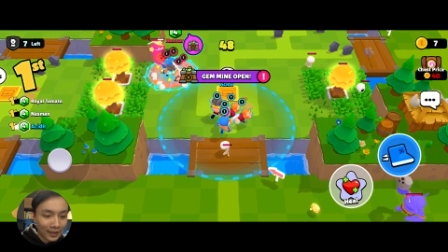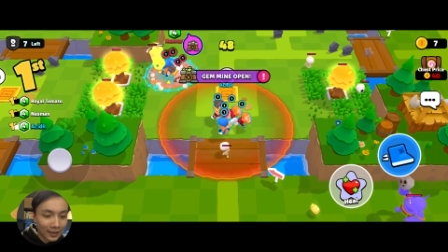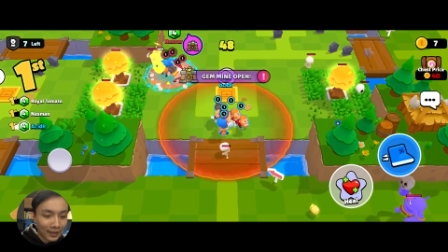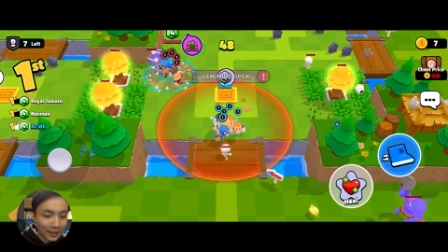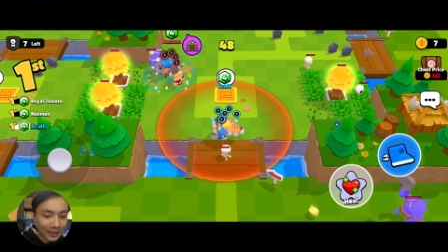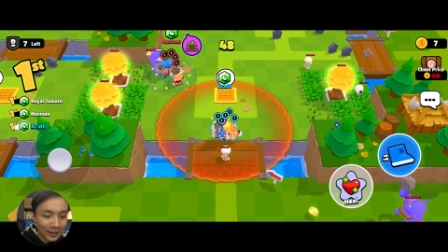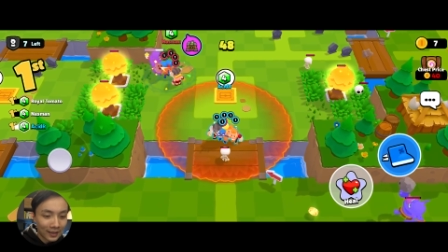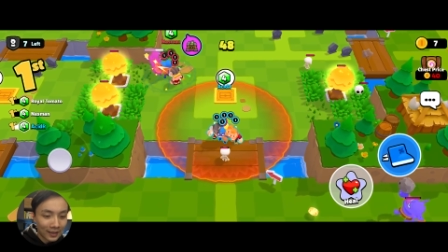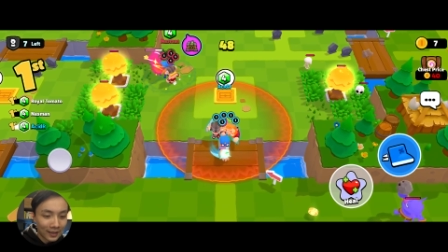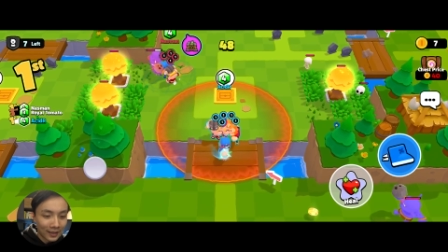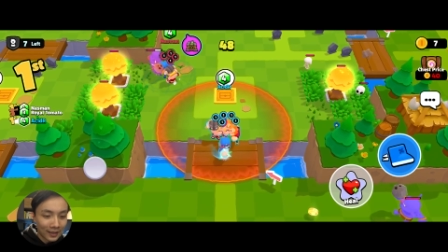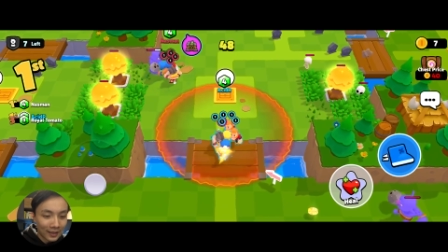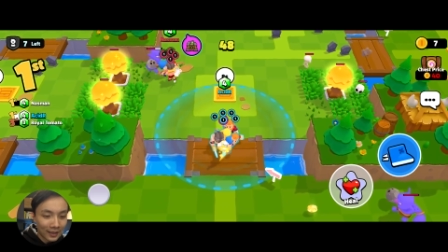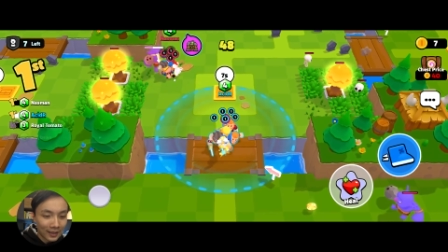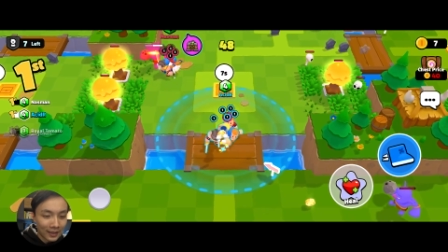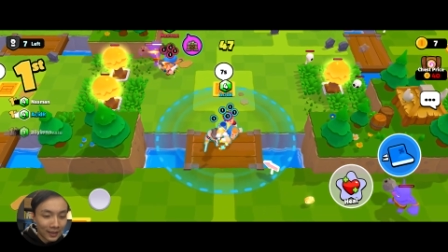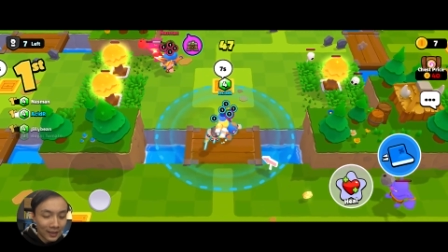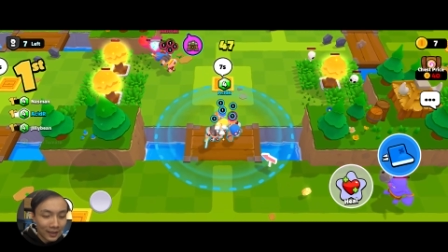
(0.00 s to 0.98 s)
嗯，
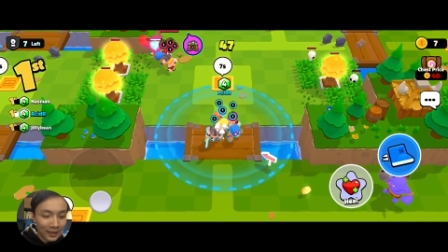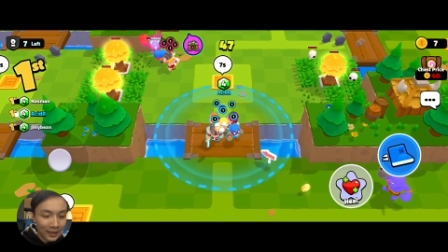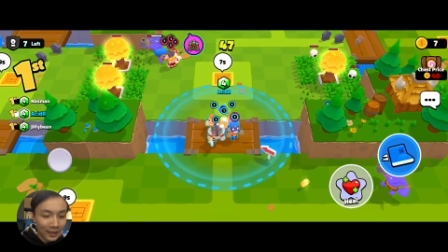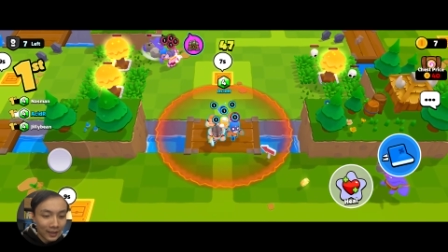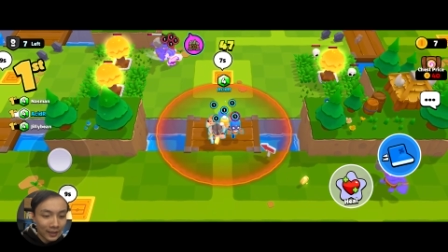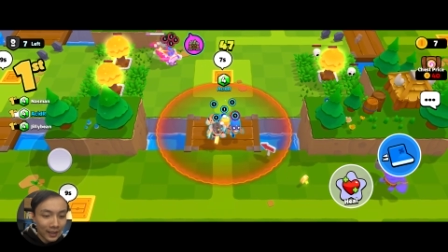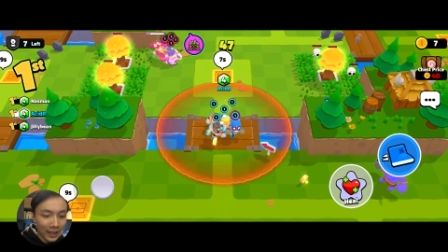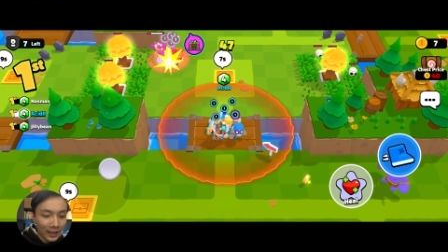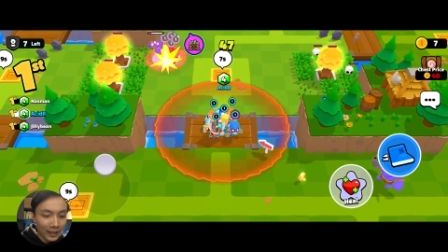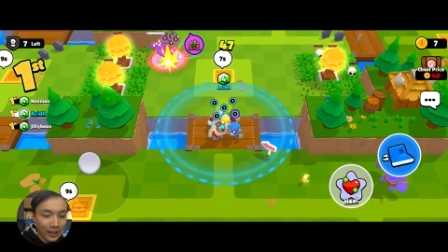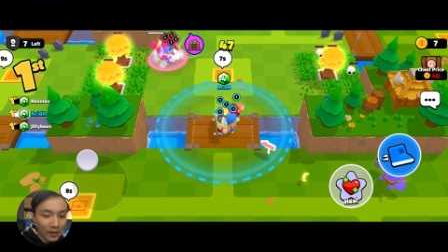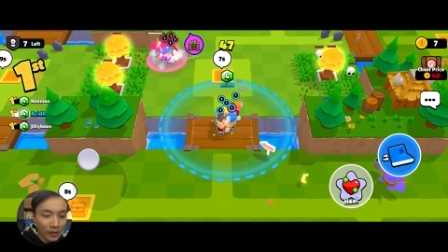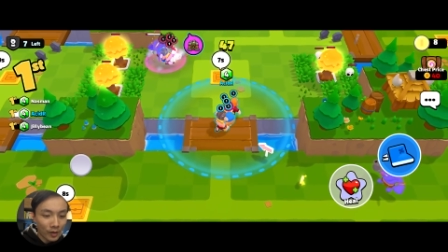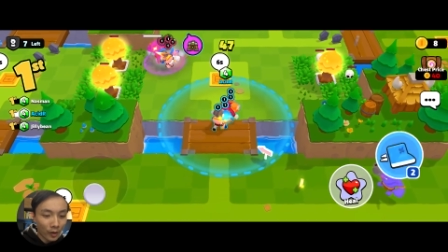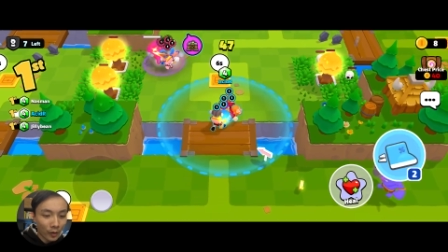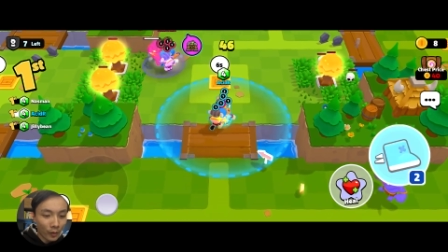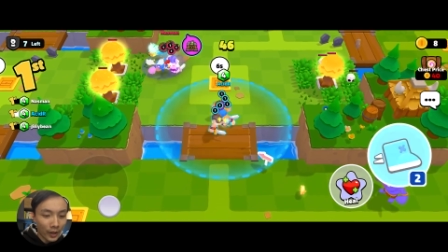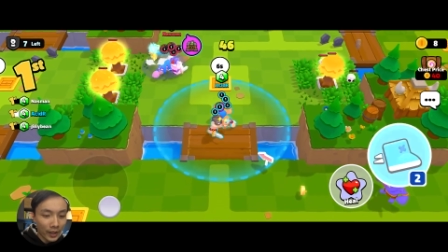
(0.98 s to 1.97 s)
带一点
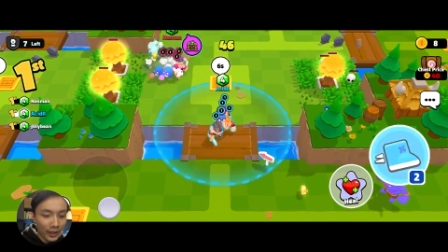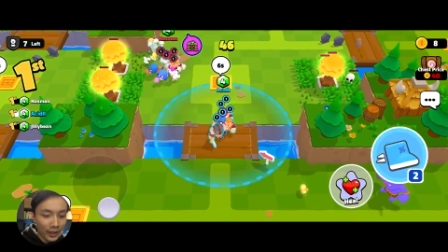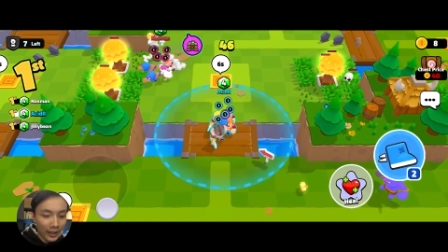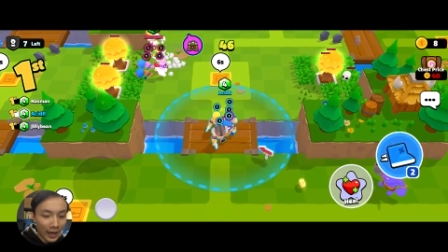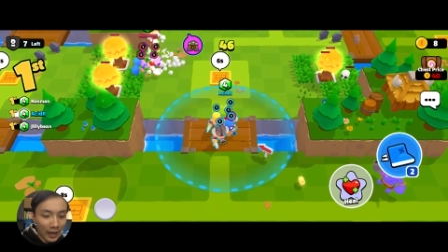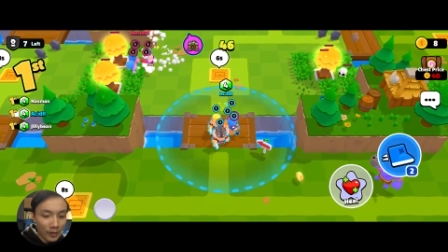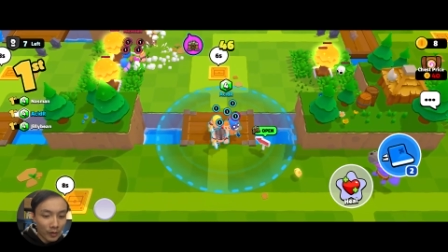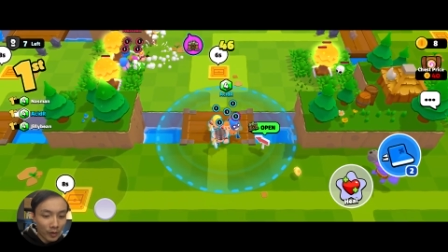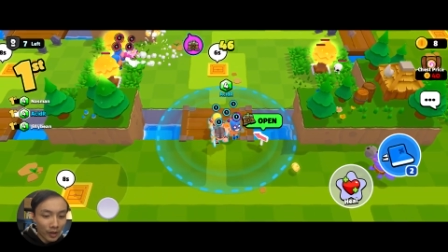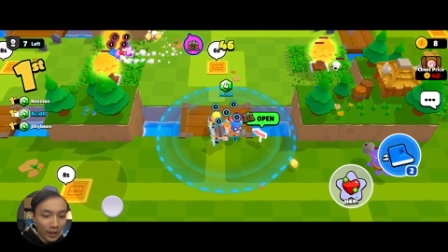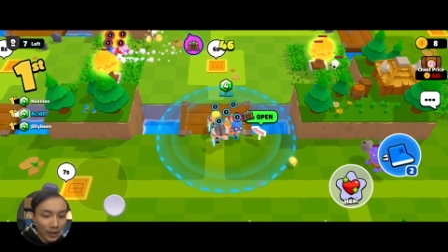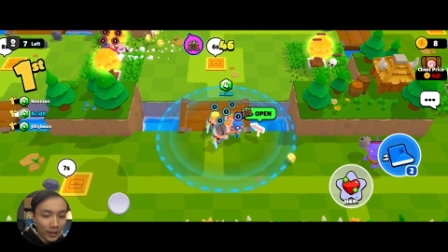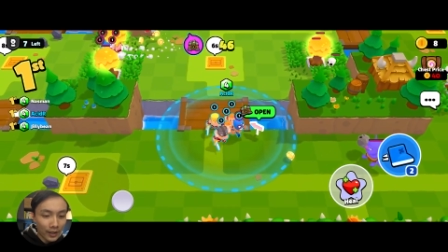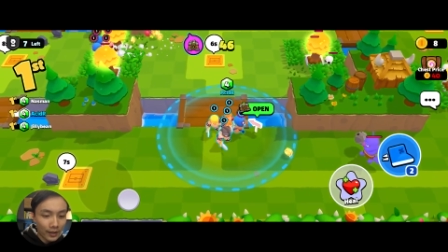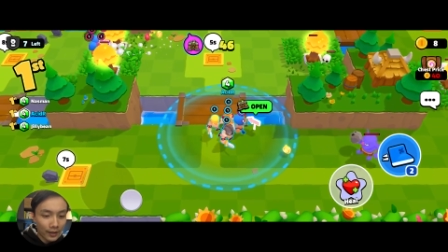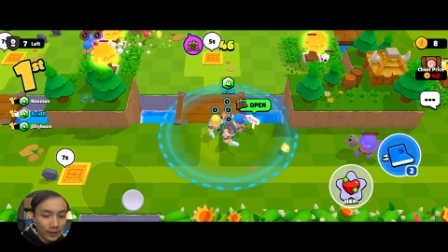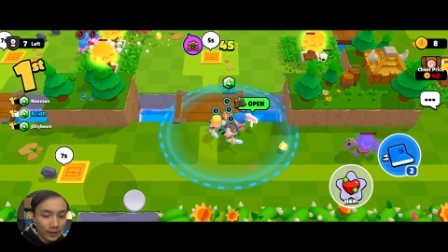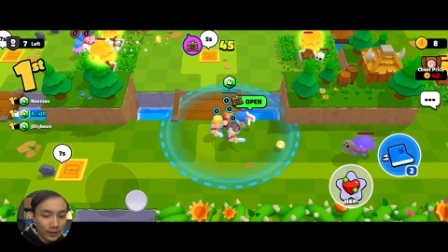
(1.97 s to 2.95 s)
走位的感觉，